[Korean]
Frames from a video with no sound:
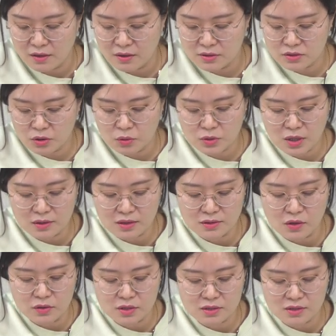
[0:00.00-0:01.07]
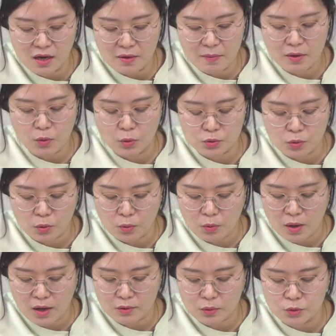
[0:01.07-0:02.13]
서로 상대적인 삶의
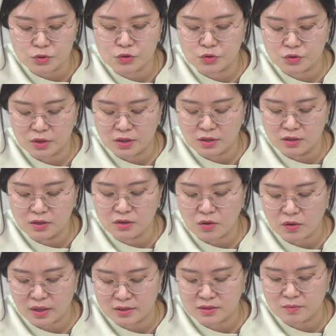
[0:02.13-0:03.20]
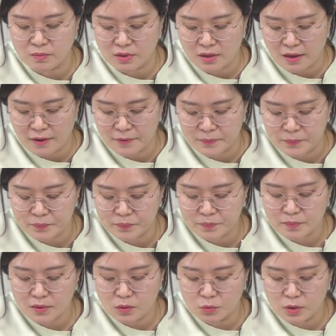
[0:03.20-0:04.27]
고독과 고충이 있는 것 같습니다.
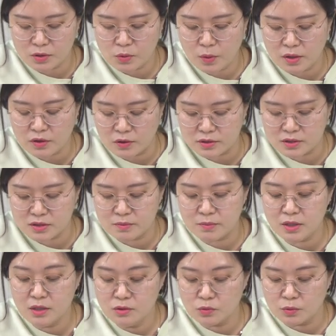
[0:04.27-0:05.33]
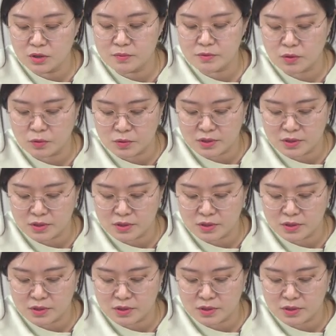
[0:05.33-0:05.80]
오랫동안 열심히 독립적으로